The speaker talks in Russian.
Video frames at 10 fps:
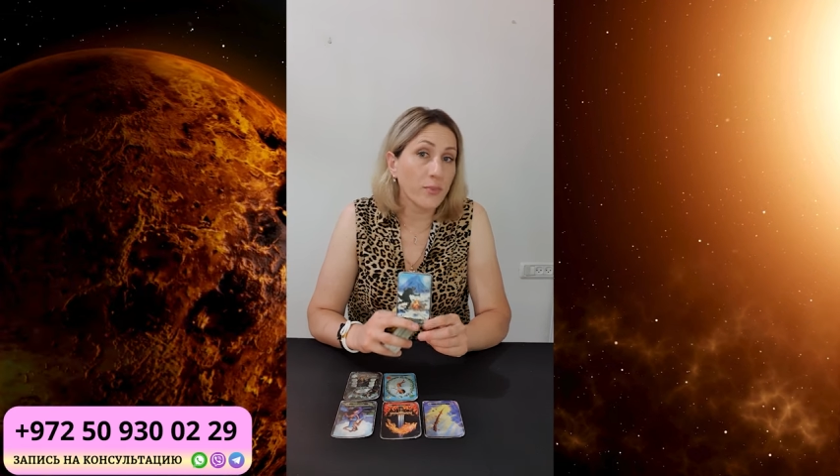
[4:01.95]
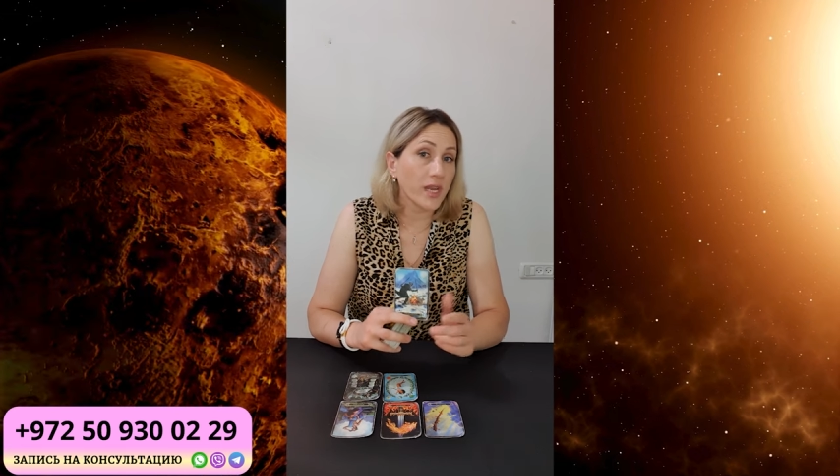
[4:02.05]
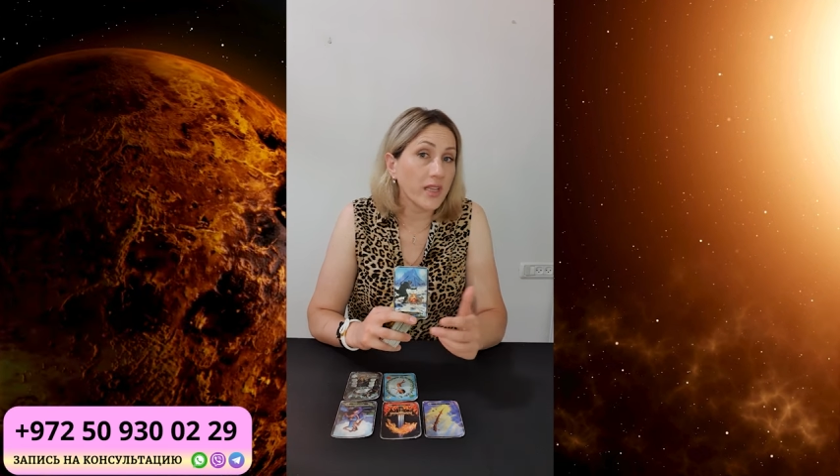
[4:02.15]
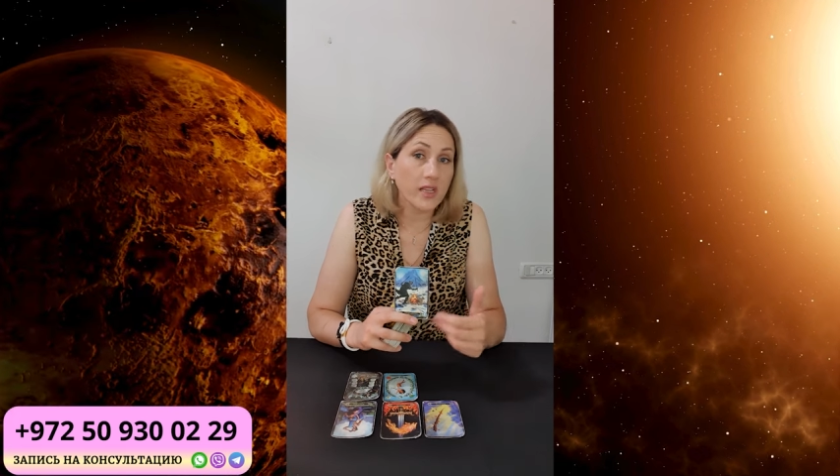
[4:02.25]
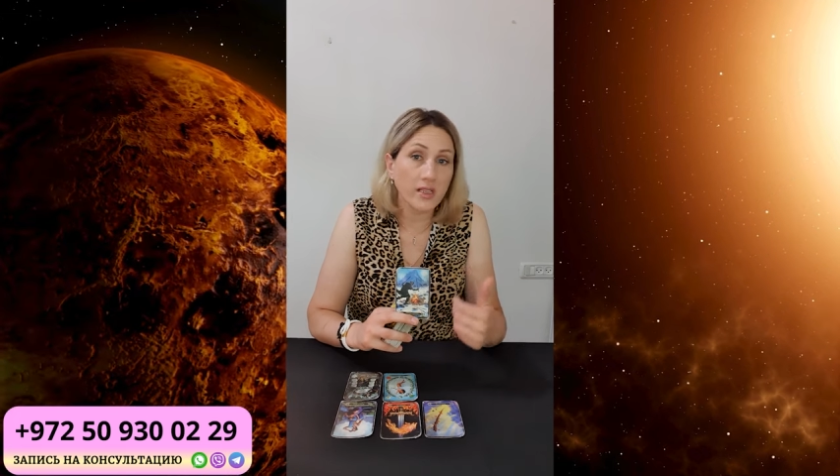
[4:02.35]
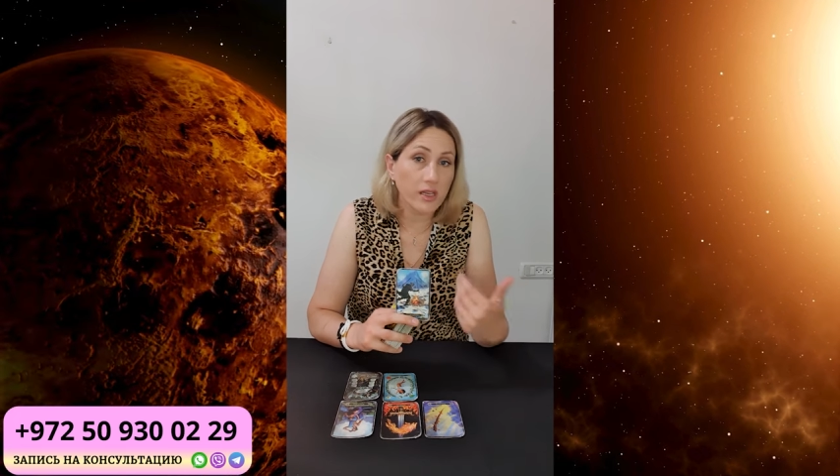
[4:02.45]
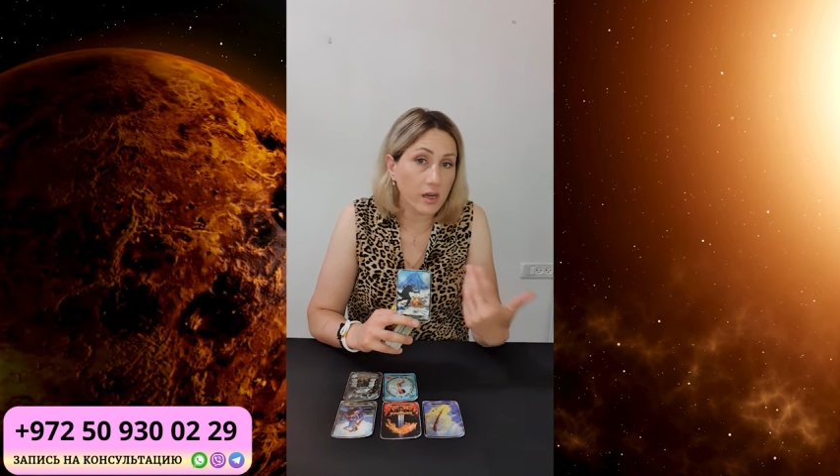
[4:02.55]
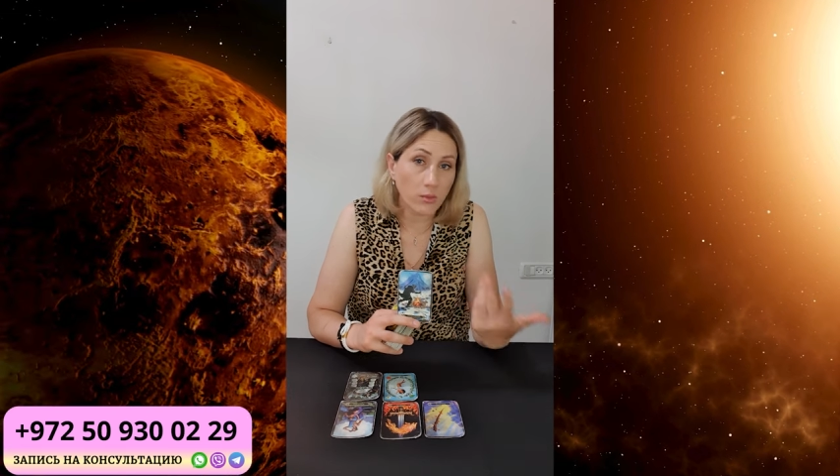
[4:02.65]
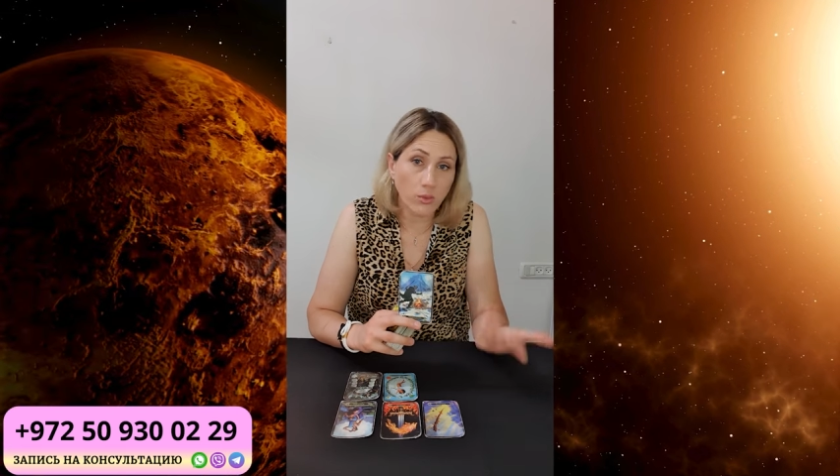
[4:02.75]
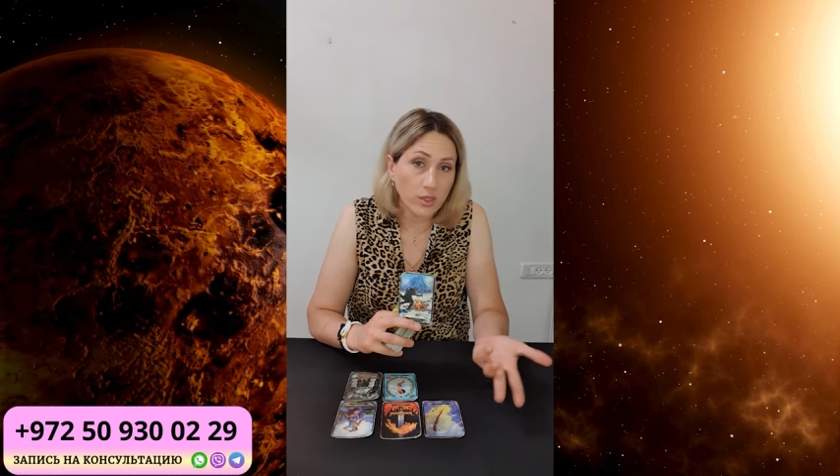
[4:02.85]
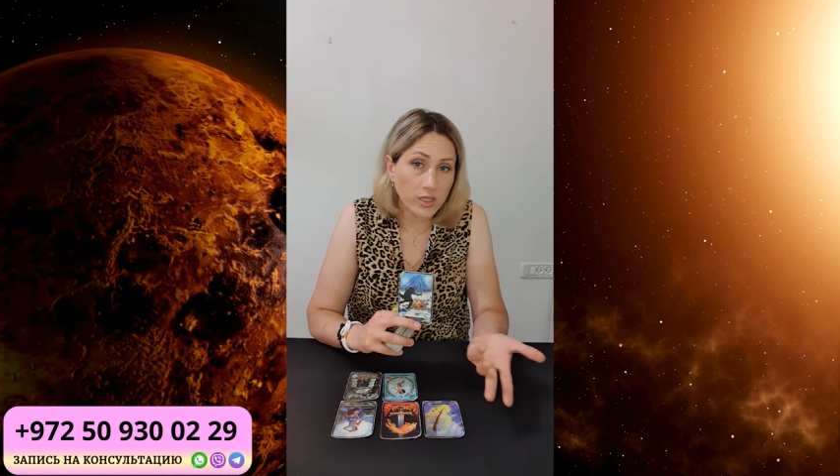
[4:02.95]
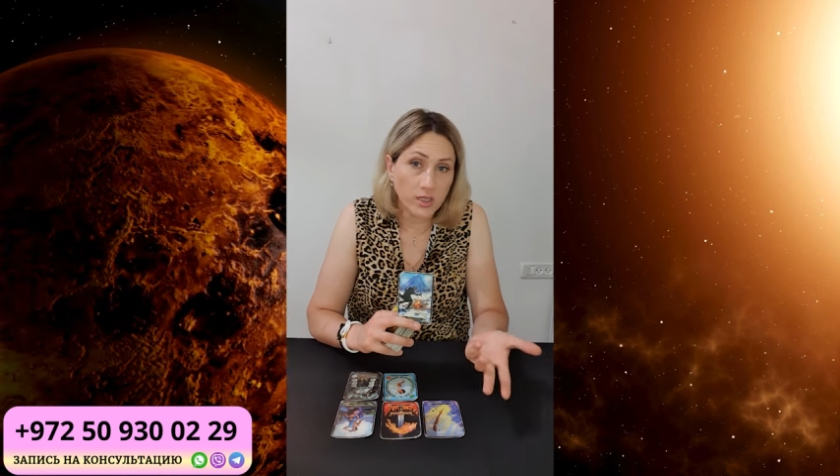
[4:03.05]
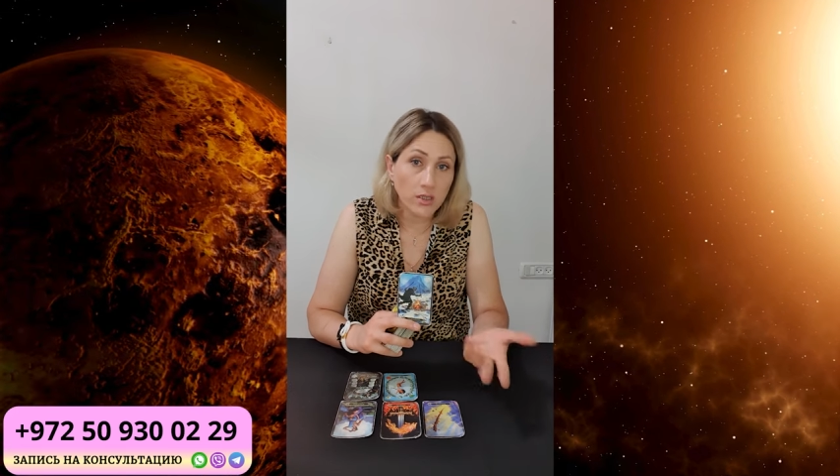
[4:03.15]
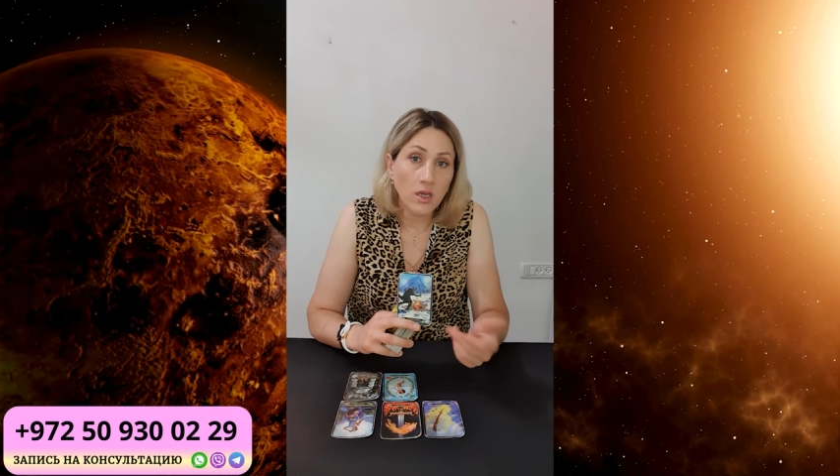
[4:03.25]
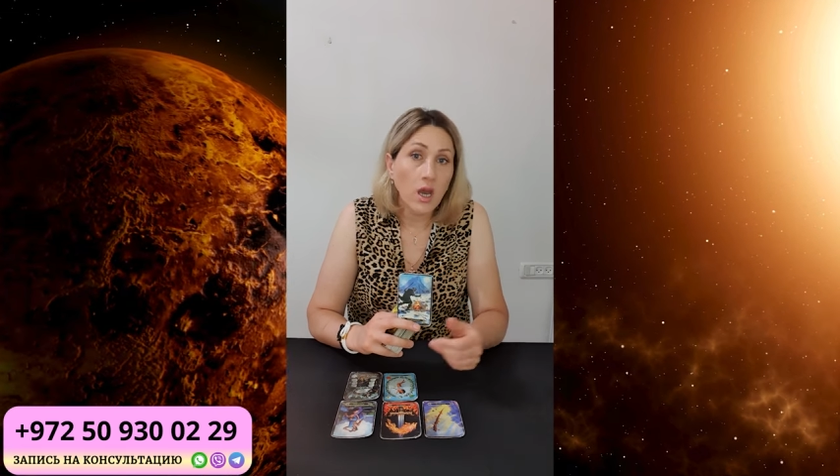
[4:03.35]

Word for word: предали на работе,